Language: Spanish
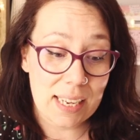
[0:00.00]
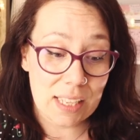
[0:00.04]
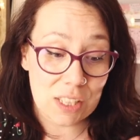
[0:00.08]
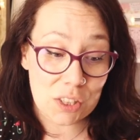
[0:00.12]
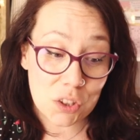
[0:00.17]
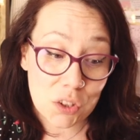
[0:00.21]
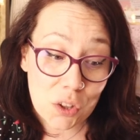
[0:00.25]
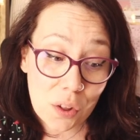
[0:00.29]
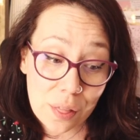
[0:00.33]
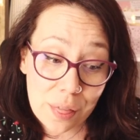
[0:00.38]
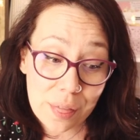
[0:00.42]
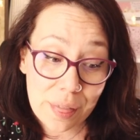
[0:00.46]

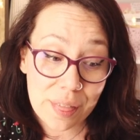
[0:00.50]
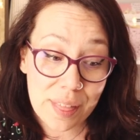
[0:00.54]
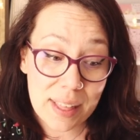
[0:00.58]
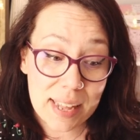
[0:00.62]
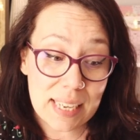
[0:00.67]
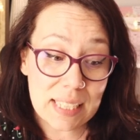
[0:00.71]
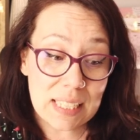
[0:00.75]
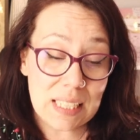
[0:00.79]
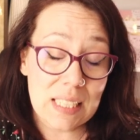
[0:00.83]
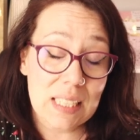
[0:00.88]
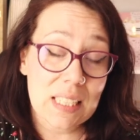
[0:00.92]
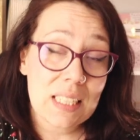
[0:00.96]

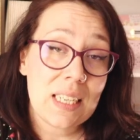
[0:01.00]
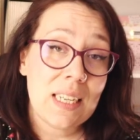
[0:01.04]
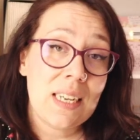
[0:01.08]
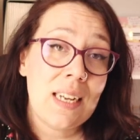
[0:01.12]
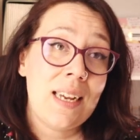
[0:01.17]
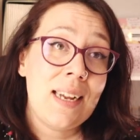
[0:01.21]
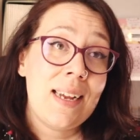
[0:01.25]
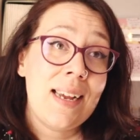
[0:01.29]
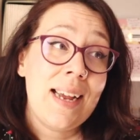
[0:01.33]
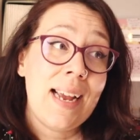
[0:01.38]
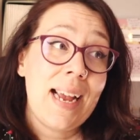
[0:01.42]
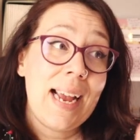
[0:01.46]
Entonces,
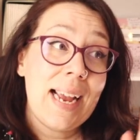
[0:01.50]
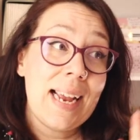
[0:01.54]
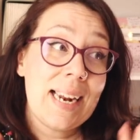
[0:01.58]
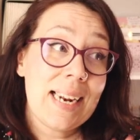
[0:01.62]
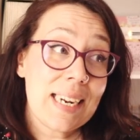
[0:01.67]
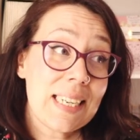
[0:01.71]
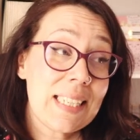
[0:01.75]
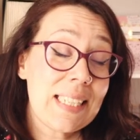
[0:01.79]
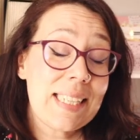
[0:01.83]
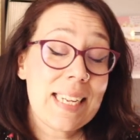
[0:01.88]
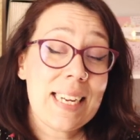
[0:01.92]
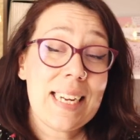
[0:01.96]

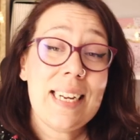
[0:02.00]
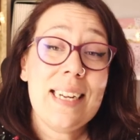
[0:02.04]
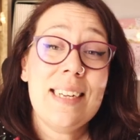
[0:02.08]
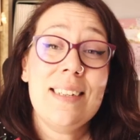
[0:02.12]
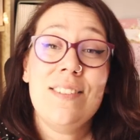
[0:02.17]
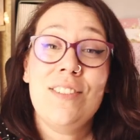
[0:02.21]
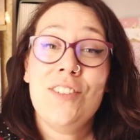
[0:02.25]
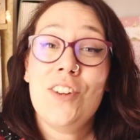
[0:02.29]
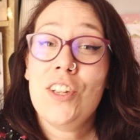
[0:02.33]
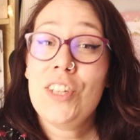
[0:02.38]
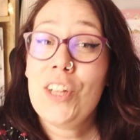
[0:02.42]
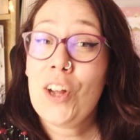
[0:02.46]
en
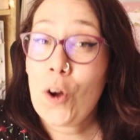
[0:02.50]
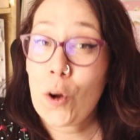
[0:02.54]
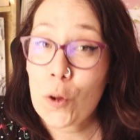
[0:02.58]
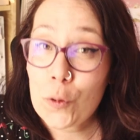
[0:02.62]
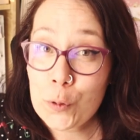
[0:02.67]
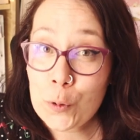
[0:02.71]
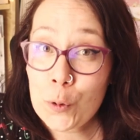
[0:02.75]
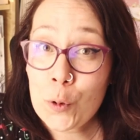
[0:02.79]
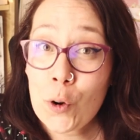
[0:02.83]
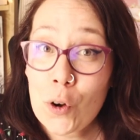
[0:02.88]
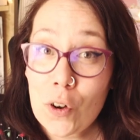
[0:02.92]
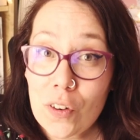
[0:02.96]
este no
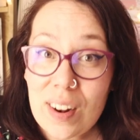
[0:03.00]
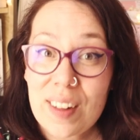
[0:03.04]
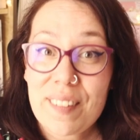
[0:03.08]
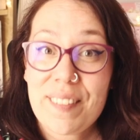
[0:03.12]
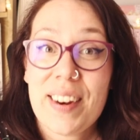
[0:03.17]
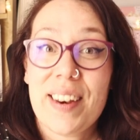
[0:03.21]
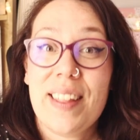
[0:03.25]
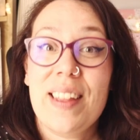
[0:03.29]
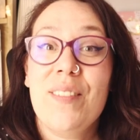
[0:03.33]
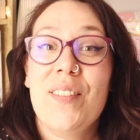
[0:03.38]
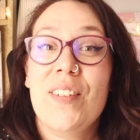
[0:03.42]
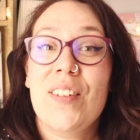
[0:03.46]
tengo truco, la
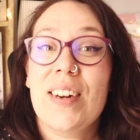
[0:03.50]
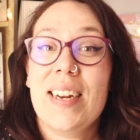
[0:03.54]
verdad,